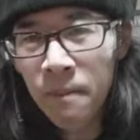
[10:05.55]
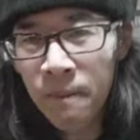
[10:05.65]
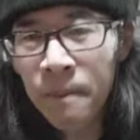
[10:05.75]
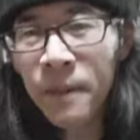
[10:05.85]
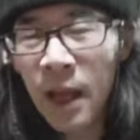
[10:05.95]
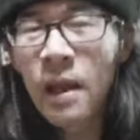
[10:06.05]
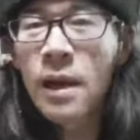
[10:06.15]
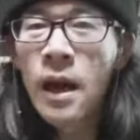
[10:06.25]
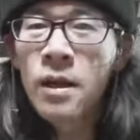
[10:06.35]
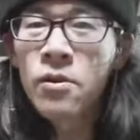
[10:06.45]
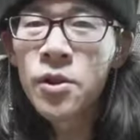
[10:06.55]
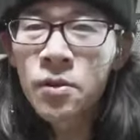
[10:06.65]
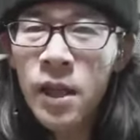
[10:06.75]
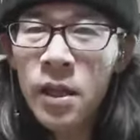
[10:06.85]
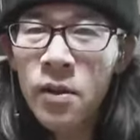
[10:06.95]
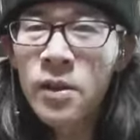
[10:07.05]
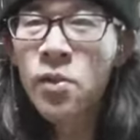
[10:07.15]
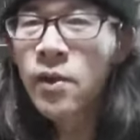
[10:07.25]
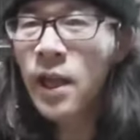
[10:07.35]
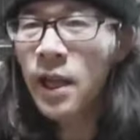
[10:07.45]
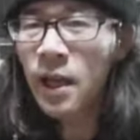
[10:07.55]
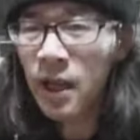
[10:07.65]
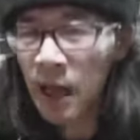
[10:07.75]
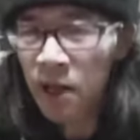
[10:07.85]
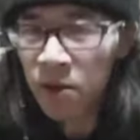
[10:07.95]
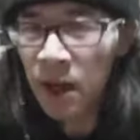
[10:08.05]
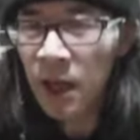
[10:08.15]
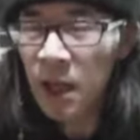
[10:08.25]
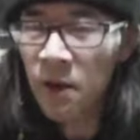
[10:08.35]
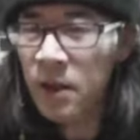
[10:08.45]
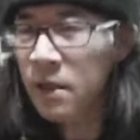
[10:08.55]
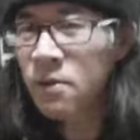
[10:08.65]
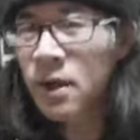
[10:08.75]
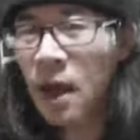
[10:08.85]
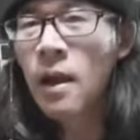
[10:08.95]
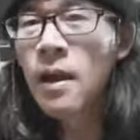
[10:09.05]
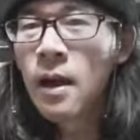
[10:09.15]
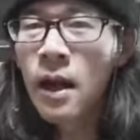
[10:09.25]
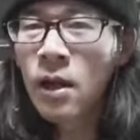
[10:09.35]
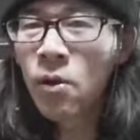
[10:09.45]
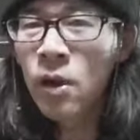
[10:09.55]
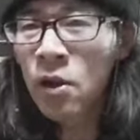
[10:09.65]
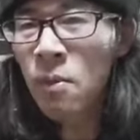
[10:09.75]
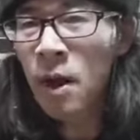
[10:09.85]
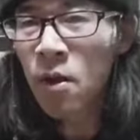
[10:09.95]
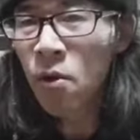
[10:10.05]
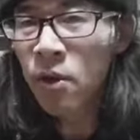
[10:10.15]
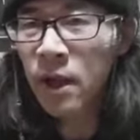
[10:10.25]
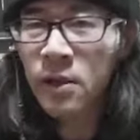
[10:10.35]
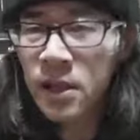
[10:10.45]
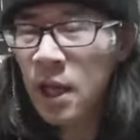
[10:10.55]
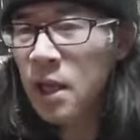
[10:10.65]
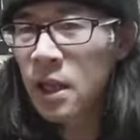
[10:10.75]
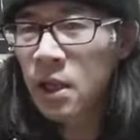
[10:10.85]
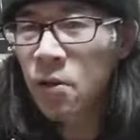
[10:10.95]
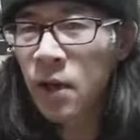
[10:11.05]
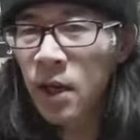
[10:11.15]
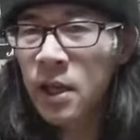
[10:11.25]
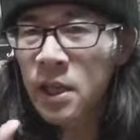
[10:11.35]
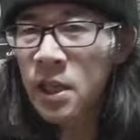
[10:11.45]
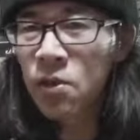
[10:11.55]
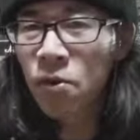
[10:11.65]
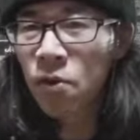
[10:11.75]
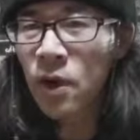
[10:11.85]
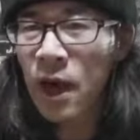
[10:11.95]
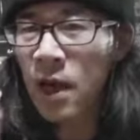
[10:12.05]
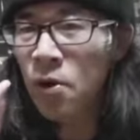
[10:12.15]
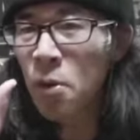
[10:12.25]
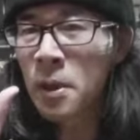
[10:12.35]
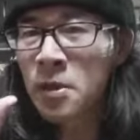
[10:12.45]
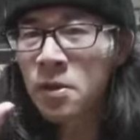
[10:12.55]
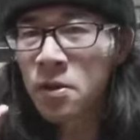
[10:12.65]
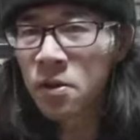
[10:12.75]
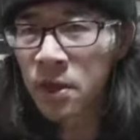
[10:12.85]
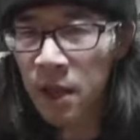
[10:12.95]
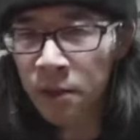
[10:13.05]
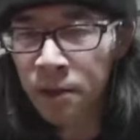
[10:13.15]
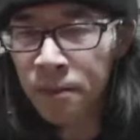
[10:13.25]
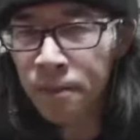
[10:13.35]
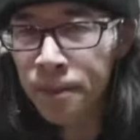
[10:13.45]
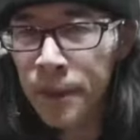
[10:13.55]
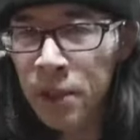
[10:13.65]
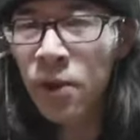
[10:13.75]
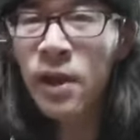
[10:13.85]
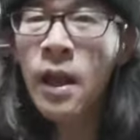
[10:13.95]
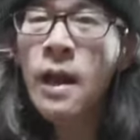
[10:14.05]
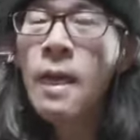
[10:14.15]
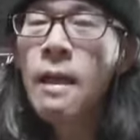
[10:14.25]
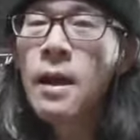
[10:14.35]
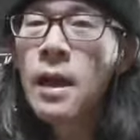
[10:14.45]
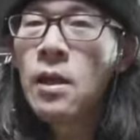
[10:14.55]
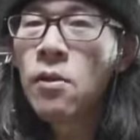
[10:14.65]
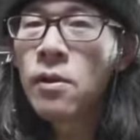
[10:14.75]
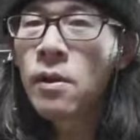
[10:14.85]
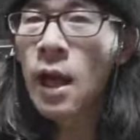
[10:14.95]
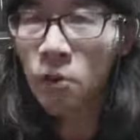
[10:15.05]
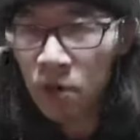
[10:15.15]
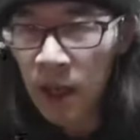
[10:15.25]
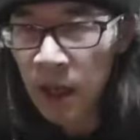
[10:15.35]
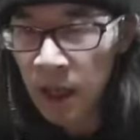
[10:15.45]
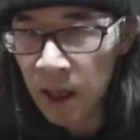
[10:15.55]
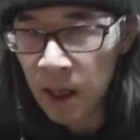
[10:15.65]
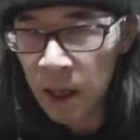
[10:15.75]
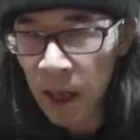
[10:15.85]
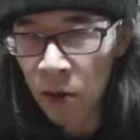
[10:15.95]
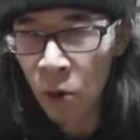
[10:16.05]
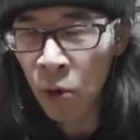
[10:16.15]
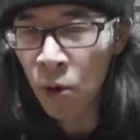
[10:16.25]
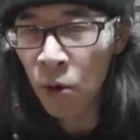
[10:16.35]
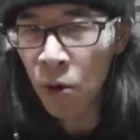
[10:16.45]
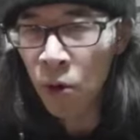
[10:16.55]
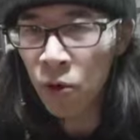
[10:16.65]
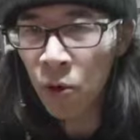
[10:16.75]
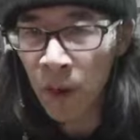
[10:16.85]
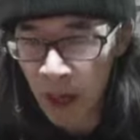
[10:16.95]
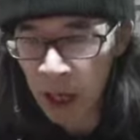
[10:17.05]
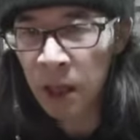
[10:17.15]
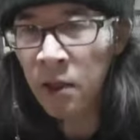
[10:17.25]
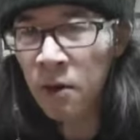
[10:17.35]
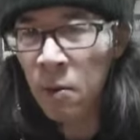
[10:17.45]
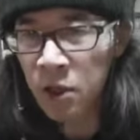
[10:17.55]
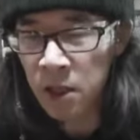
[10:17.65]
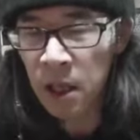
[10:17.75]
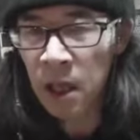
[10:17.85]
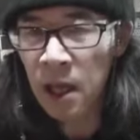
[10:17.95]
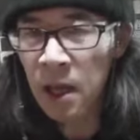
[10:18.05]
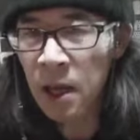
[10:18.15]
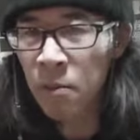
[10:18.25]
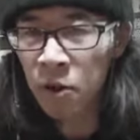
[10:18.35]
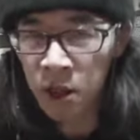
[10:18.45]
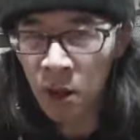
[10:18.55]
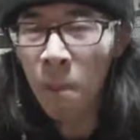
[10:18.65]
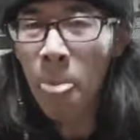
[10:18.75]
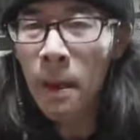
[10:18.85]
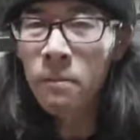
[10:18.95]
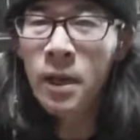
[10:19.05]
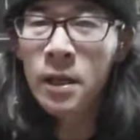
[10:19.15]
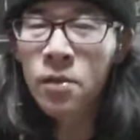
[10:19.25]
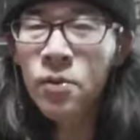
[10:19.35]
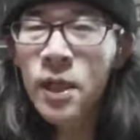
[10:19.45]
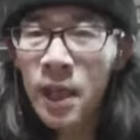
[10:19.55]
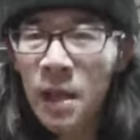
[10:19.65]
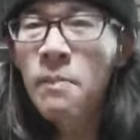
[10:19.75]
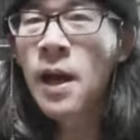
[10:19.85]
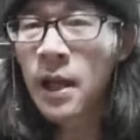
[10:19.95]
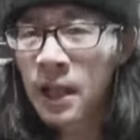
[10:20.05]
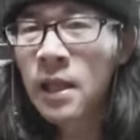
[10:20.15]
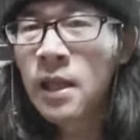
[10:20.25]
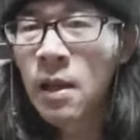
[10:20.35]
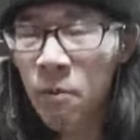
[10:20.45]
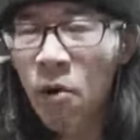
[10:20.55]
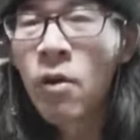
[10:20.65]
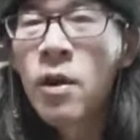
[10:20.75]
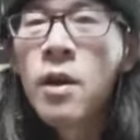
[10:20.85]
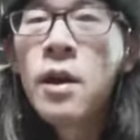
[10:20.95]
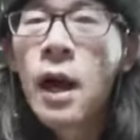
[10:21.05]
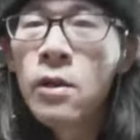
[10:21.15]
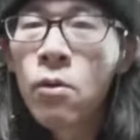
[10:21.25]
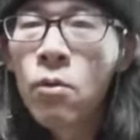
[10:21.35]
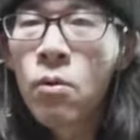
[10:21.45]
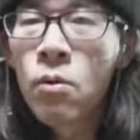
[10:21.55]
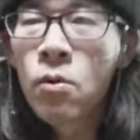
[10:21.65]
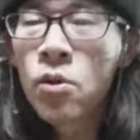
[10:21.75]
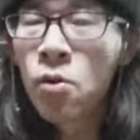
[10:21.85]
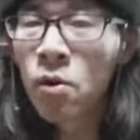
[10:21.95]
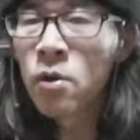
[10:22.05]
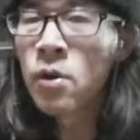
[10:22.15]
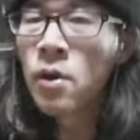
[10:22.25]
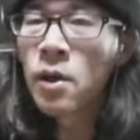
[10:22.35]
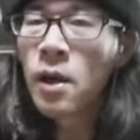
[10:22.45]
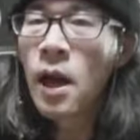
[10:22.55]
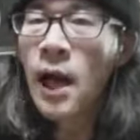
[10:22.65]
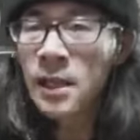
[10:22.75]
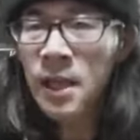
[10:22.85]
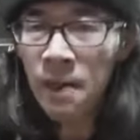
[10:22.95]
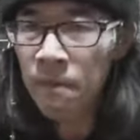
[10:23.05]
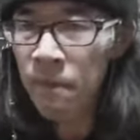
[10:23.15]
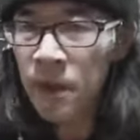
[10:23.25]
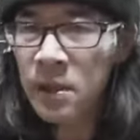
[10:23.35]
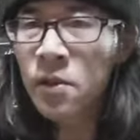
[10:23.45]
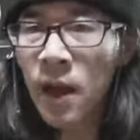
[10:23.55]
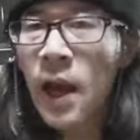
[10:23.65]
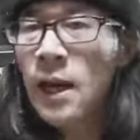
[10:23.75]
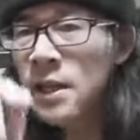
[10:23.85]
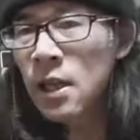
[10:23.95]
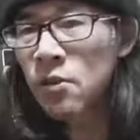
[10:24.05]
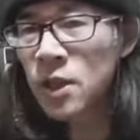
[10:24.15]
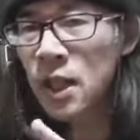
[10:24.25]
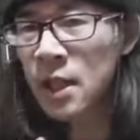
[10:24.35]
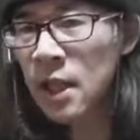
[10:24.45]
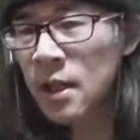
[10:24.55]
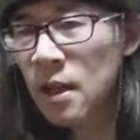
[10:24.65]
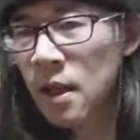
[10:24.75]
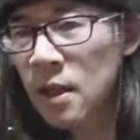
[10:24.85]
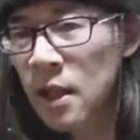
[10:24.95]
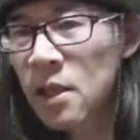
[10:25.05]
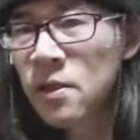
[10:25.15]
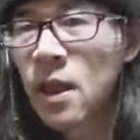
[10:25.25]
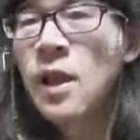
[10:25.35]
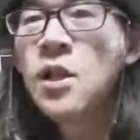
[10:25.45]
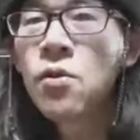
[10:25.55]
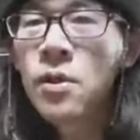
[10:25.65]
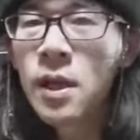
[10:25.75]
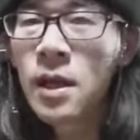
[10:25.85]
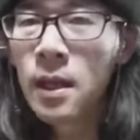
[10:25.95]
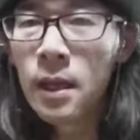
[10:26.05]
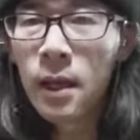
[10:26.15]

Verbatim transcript: うん、であの10年っていうのはその電気回路だけではなくて、えっと、例えばお客さんに言われた仕様の回路をまず作れるでそれで、えっと、半導体回路の場合はも,、えー、もちろん、まあ、そうじゃない場合でも、あのー、その配線ですよね配線の仕方でですね非常に、